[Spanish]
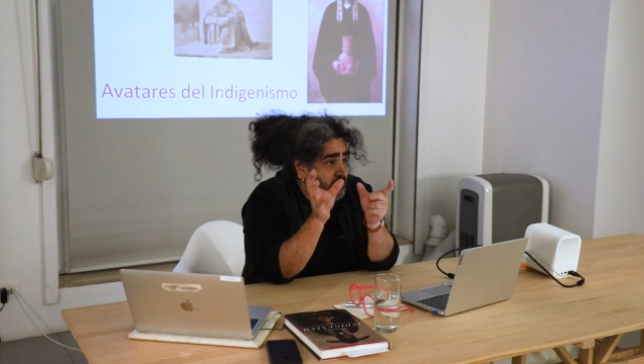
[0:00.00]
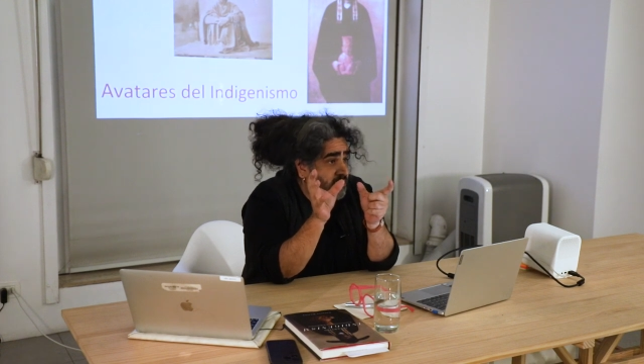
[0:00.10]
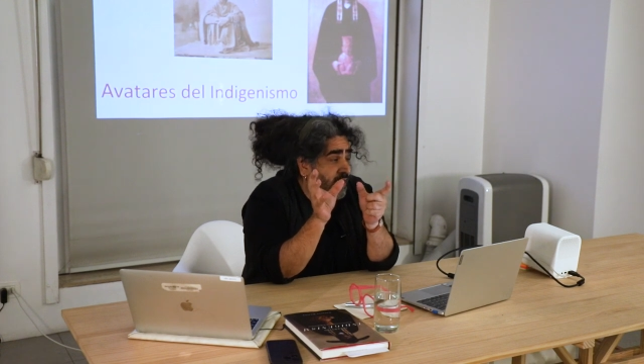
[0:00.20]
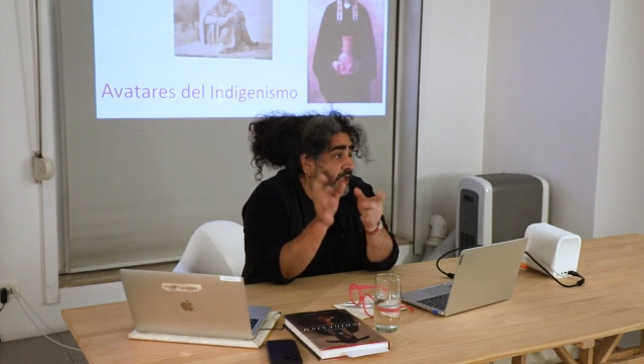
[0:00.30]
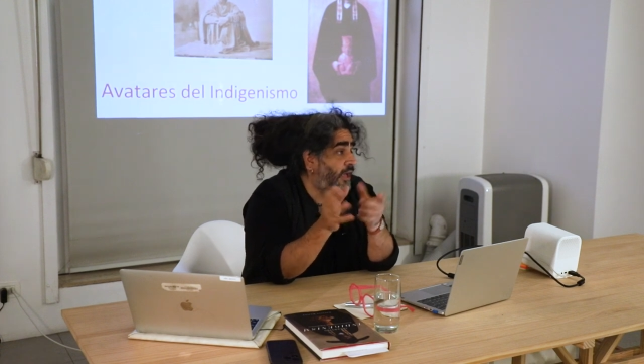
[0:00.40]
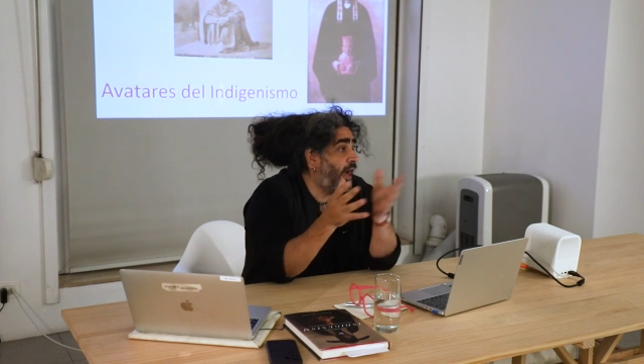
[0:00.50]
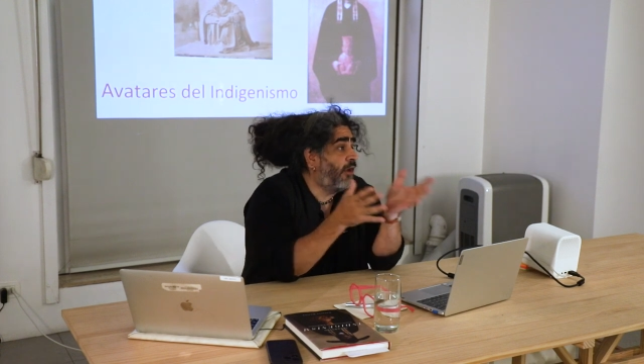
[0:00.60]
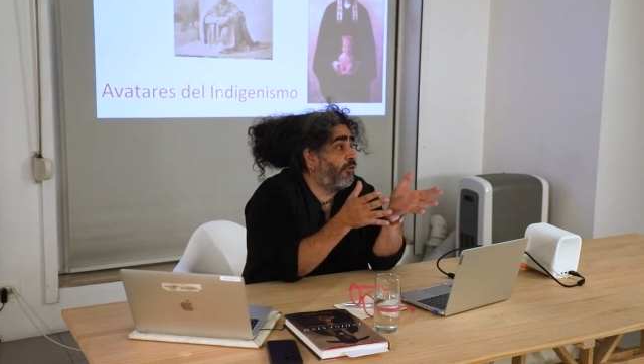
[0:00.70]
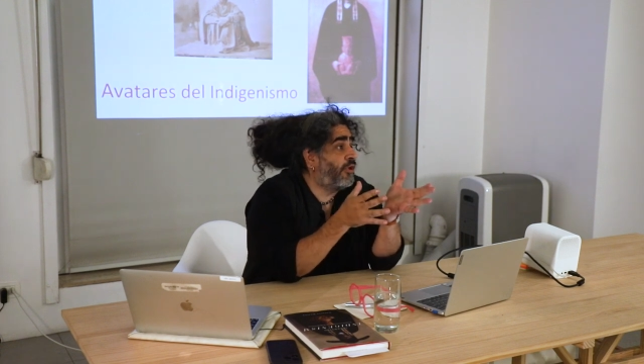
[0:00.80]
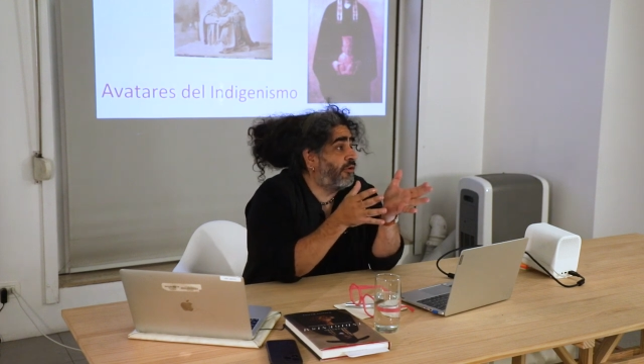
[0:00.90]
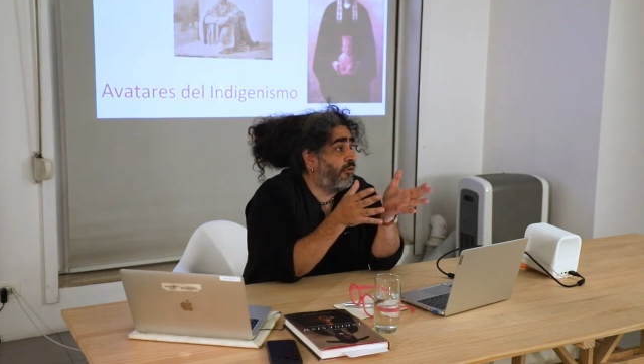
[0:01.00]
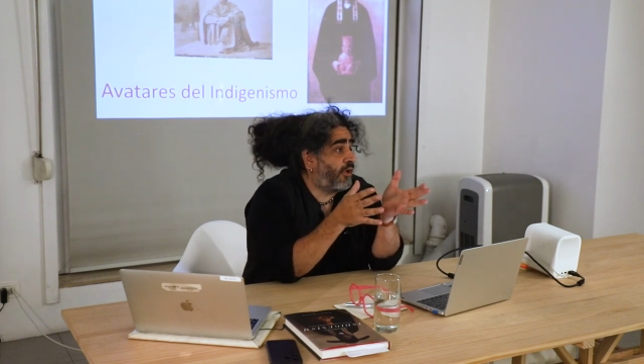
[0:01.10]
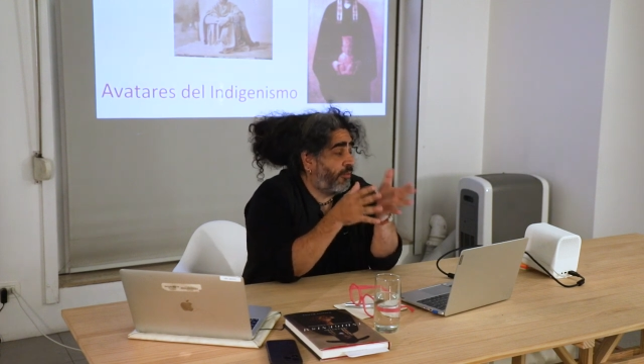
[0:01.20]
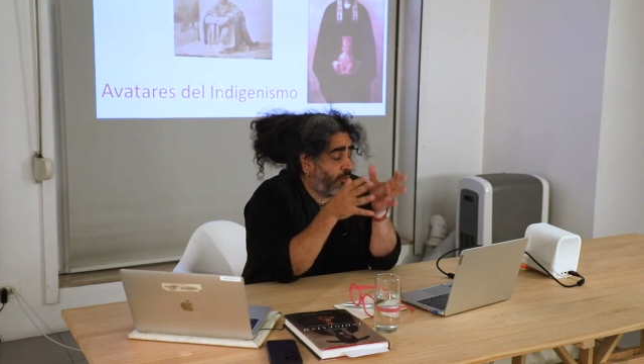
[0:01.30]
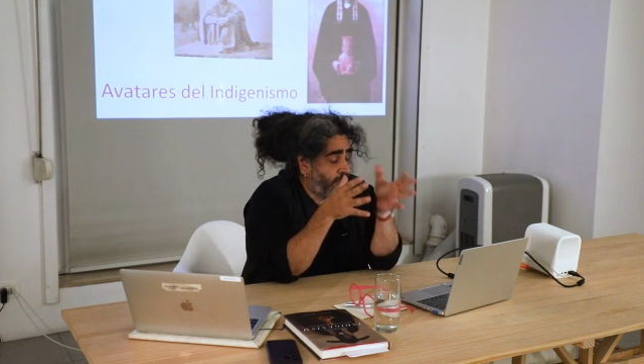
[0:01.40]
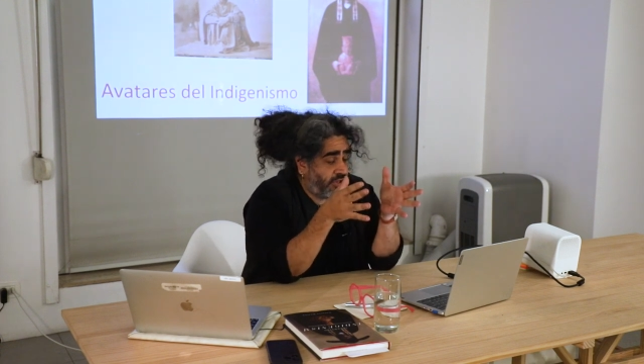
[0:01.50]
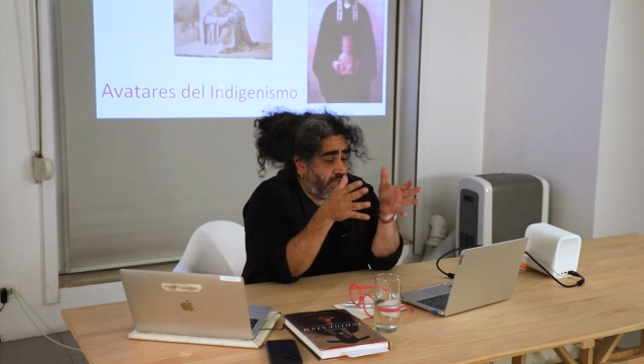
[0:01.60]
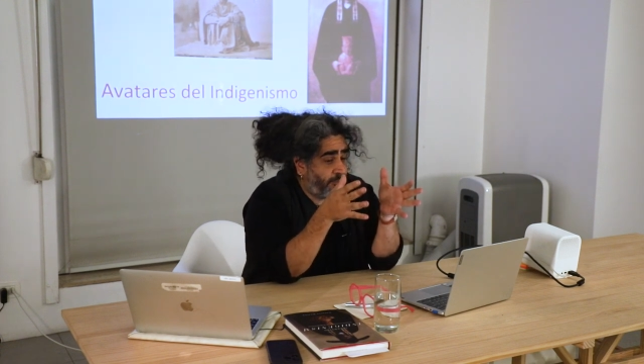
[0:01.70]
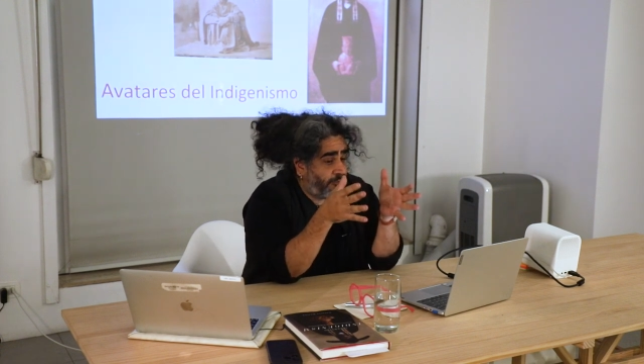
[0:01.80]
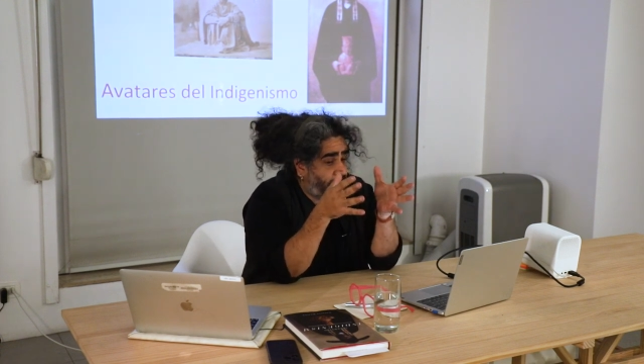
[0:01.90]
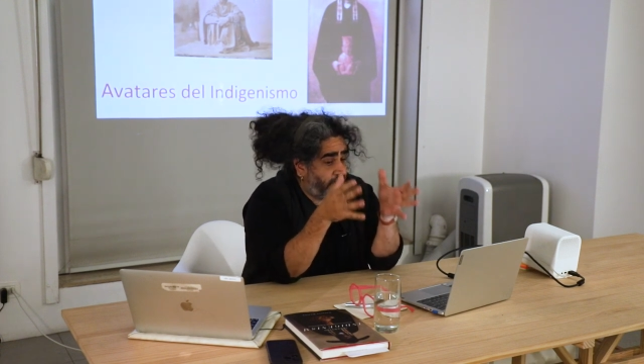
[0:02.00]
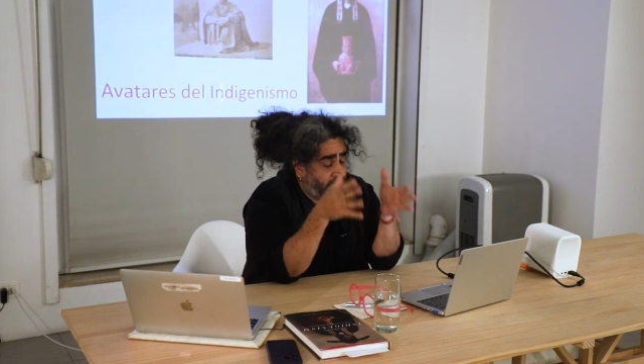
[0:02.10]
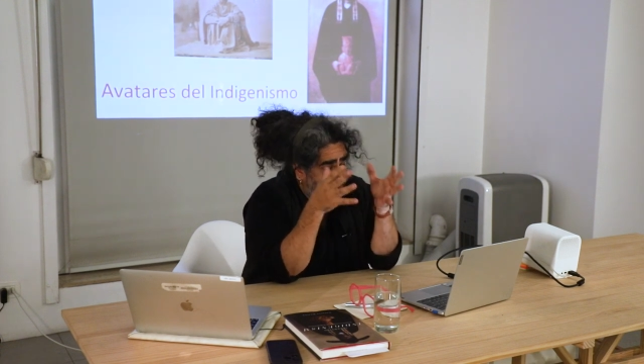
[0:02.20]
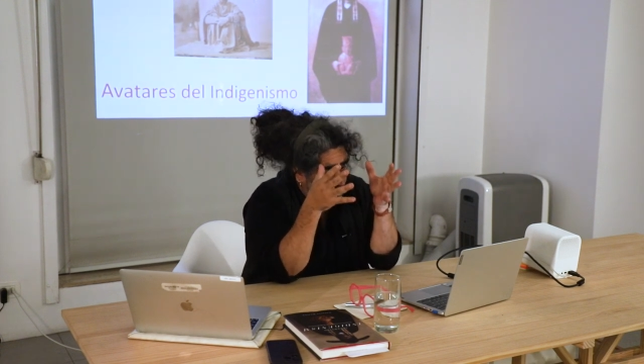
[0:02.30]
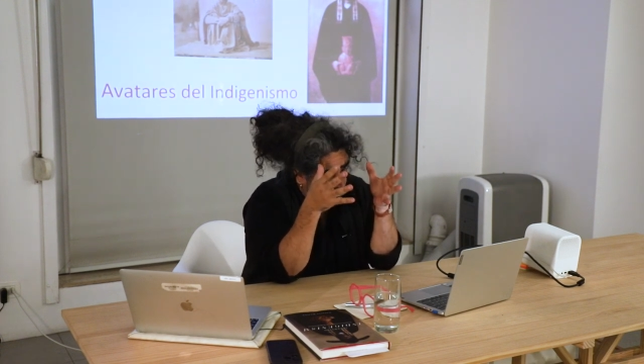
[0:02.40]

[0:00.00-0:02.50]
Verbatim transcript: de que algo que, por un tiempo fue visto